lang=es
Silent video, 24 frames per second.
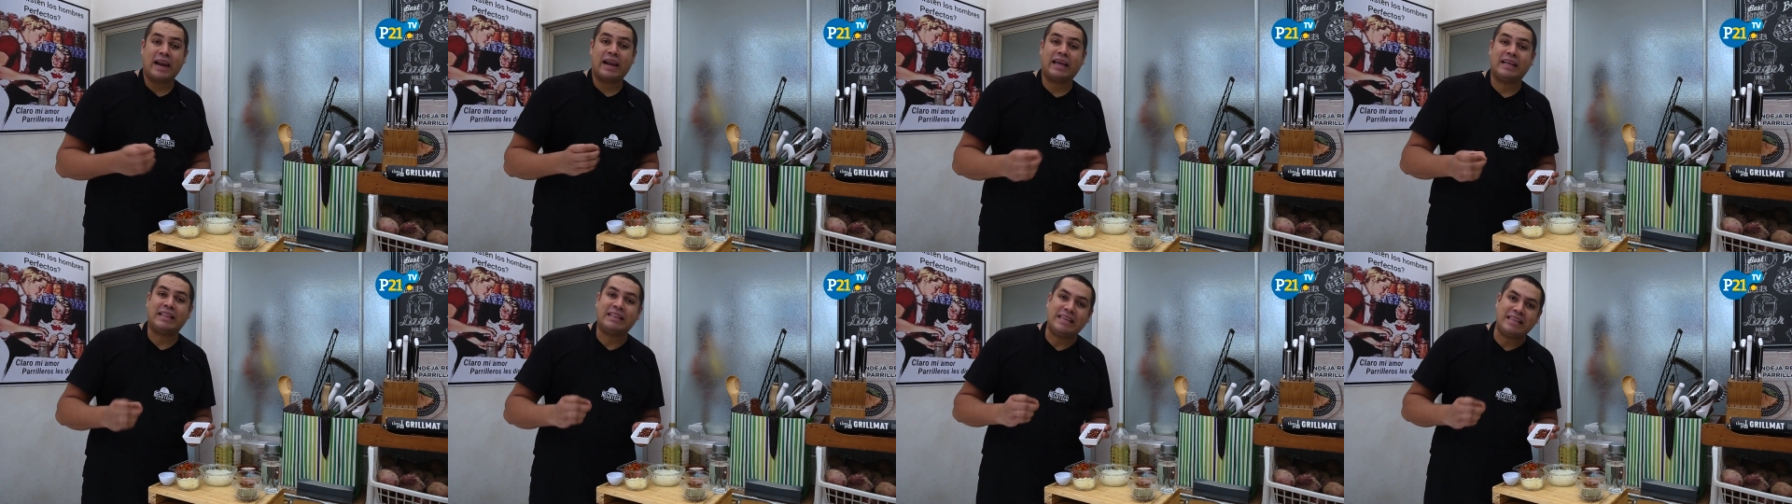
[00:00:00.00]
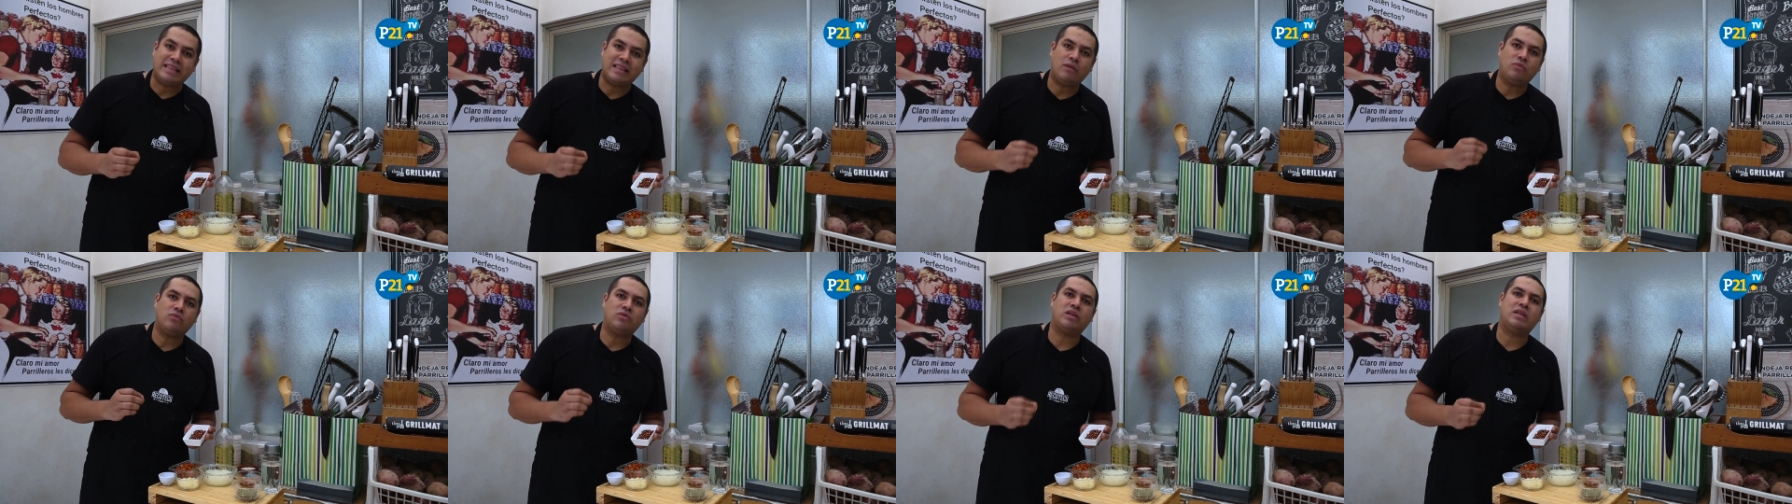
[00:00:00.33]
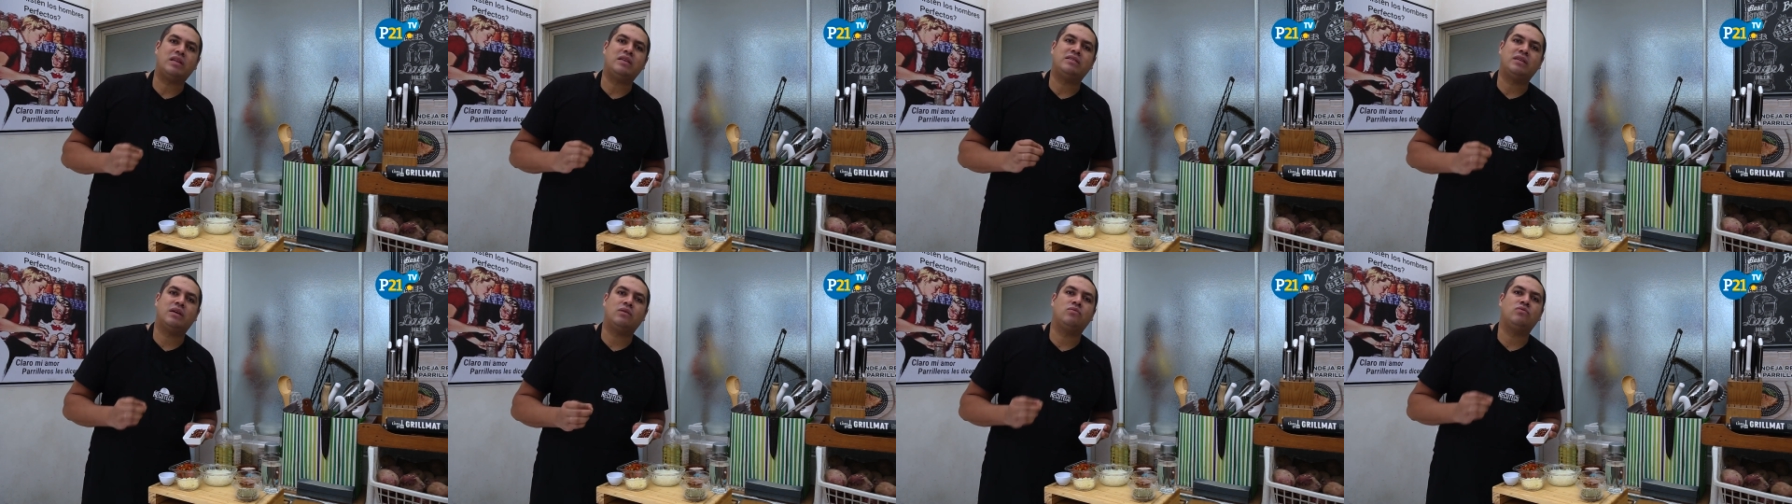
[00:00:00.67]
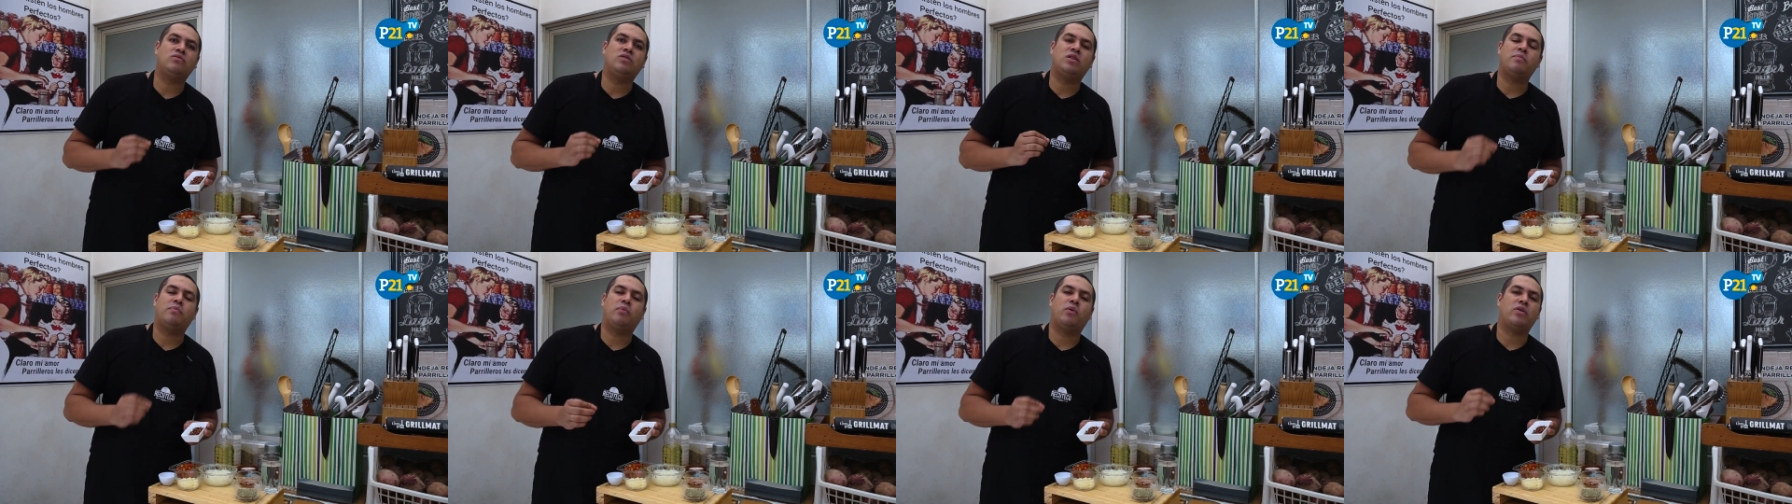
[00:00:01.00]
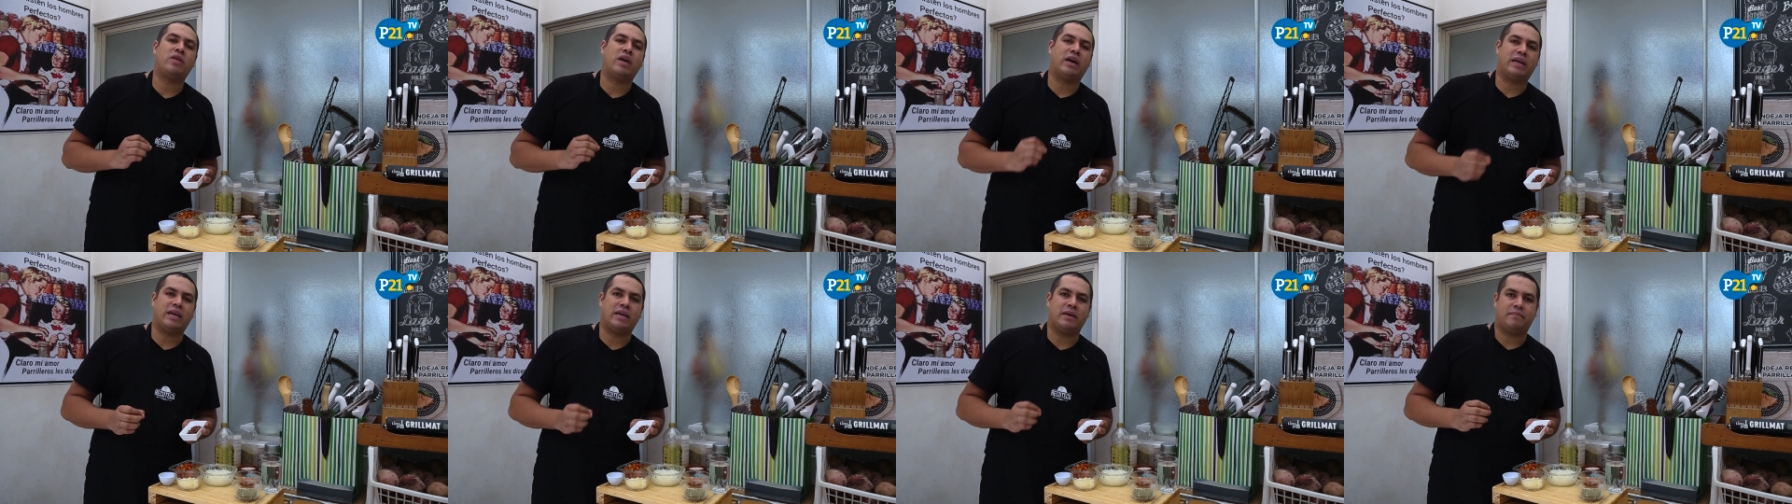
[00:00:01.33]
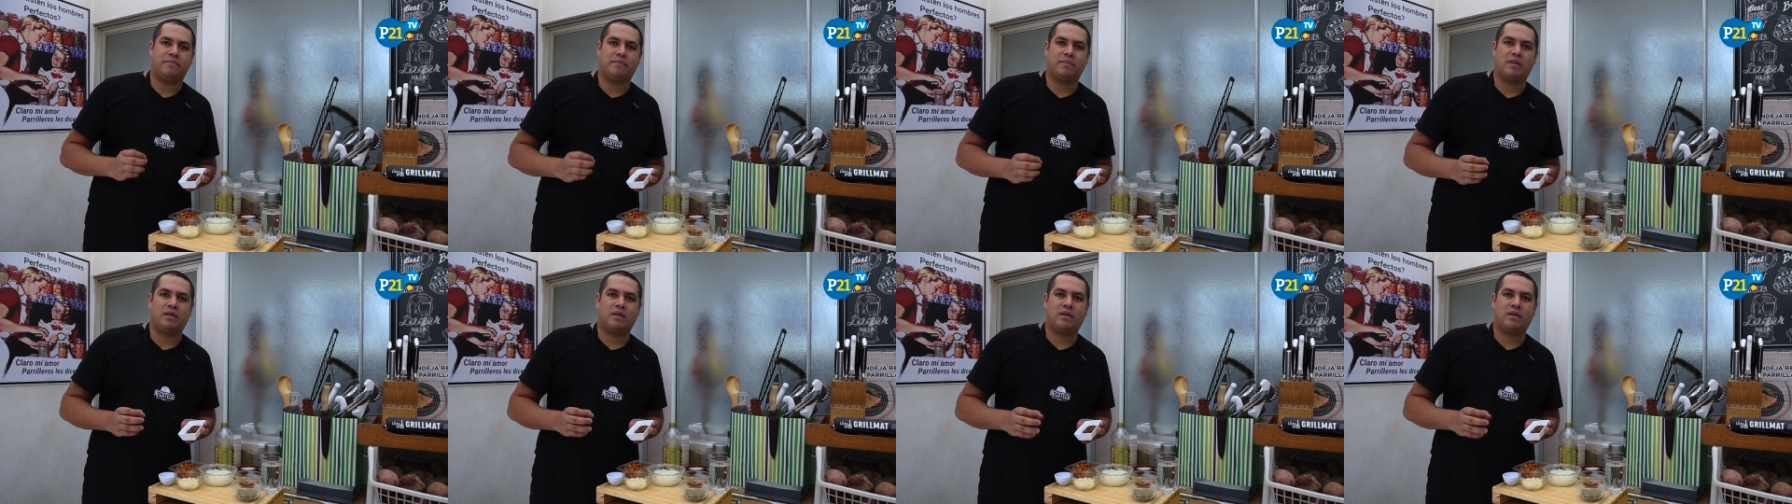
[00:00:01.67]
Argentina utilizan un tipo de ají,